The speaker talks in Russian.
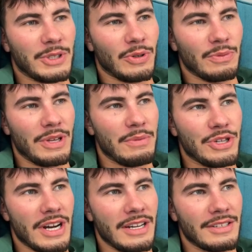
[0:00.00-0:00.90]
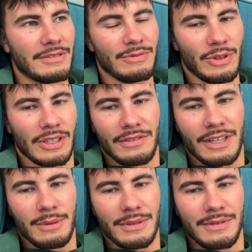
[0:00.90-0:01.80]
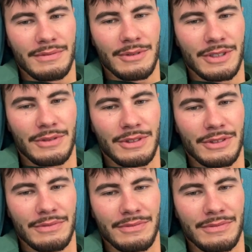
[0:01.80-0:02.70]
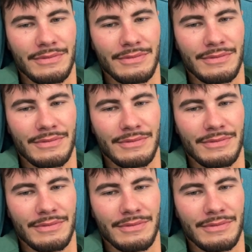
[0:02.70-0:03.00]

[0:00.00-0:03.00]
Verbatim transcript: Потом не общались долгое время. Вот и все.